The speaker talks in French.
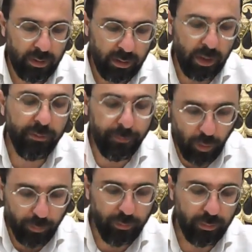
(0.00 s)
Il a une
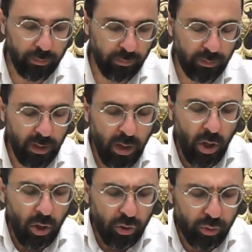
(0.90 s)
forme.
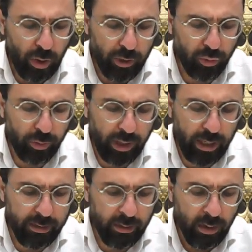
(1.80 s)
À
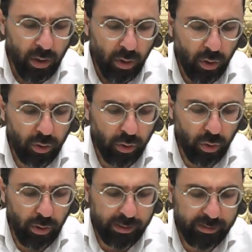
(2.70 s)

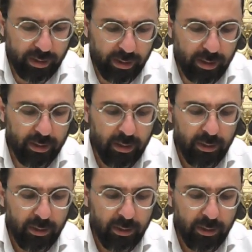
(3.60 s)
Orko Asara.